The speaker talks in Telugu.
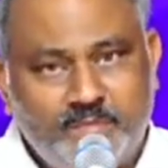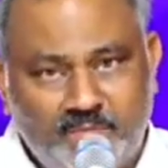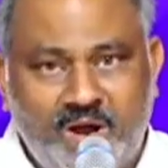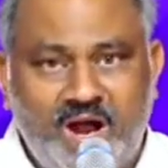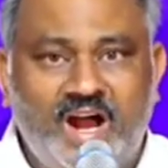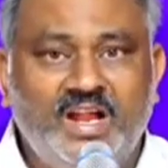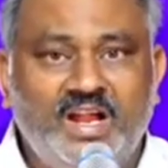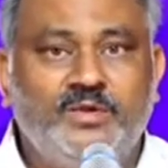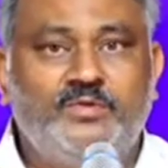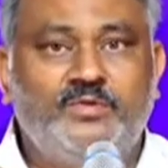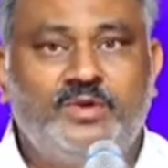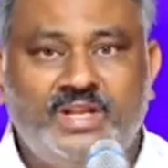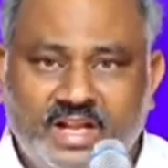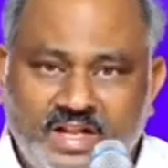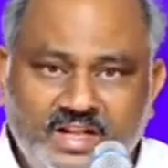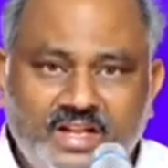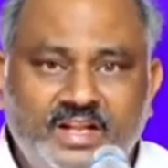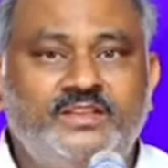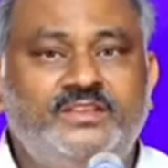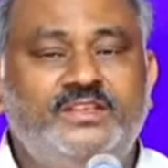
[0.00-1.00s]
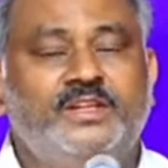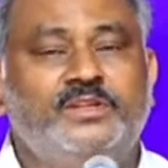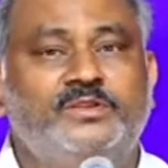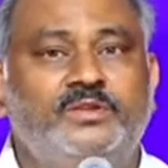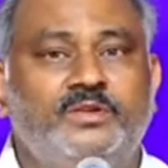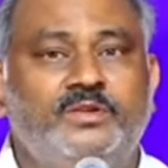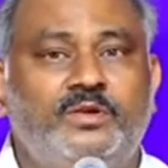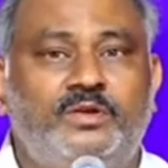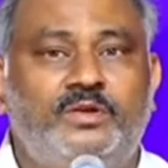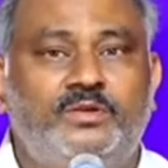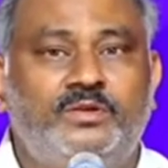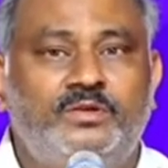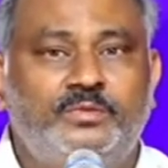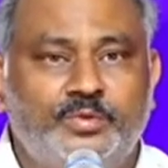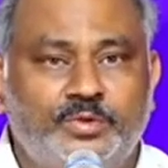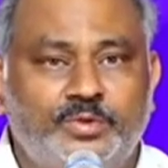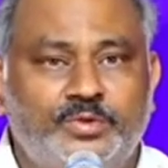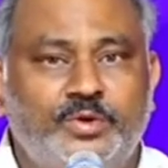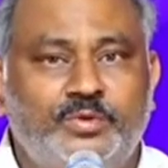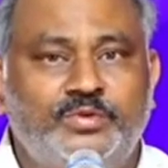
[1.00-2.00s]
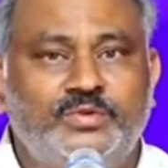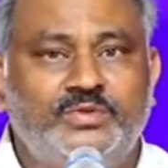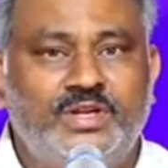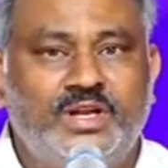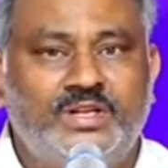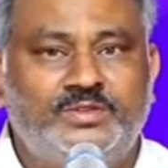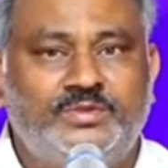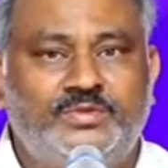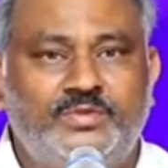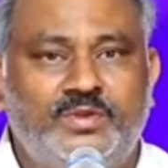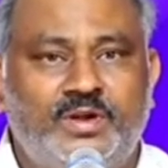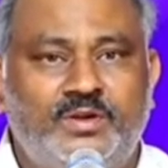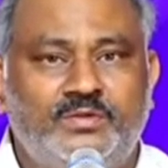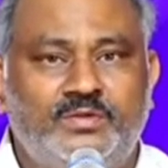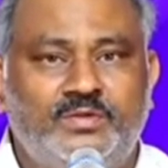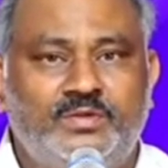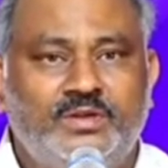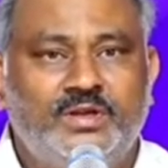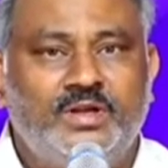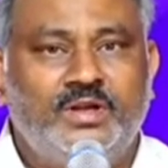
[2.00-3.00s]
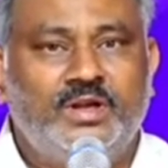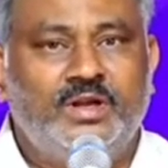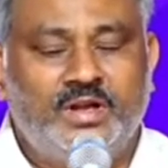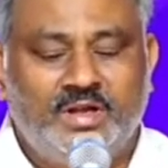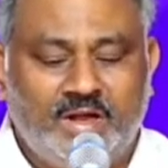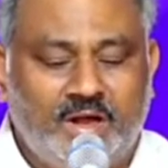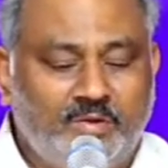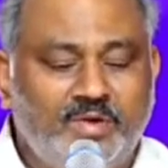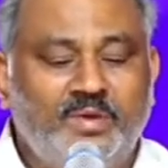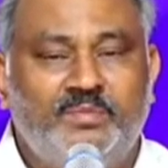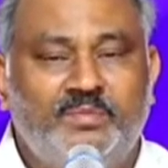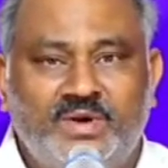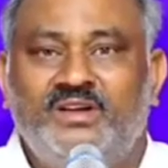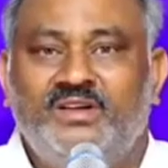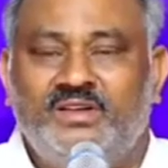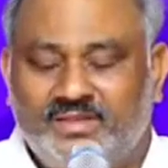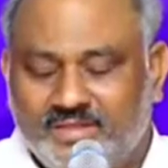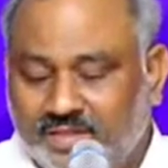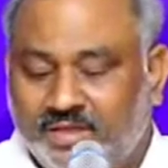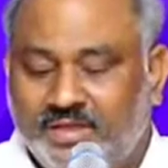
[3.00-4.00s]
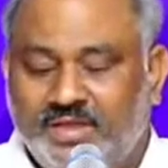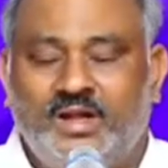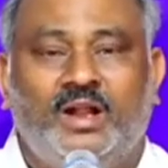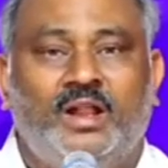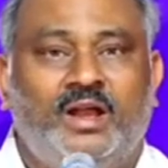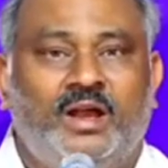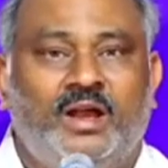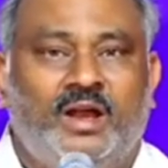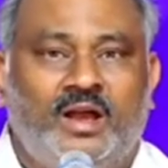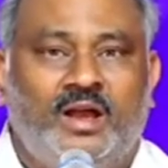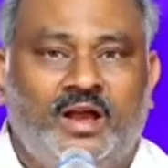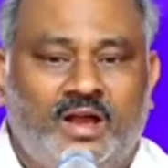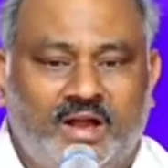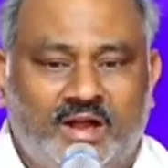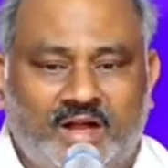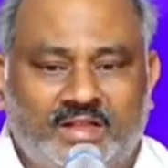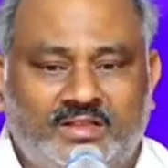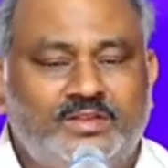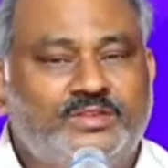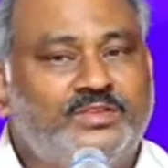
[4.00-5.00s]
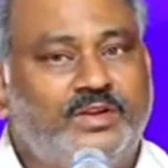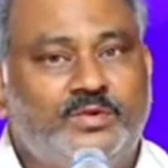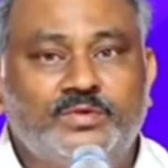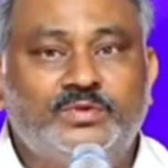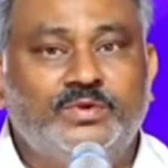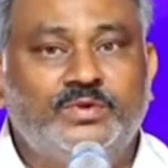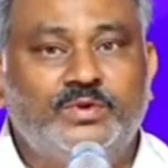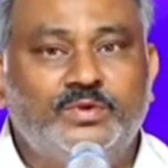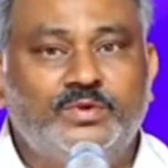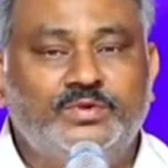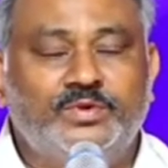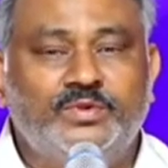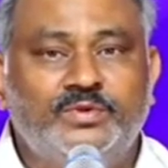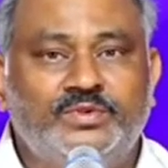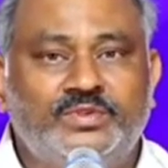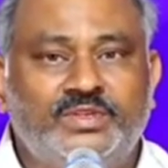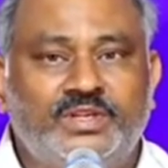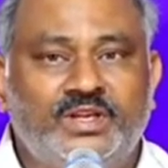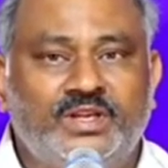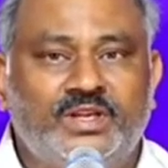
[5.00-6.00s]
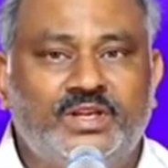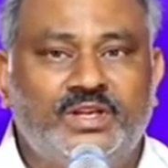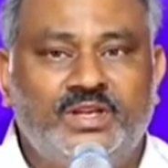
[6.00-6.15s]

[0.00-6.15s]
మా ఆయన కూడా ఎన్ఏడి జంక్షన్లో ఉద్యోగం చేస్తున్నాడు అవునమ్మా గత సంవత్సరం రోజుల నుంచి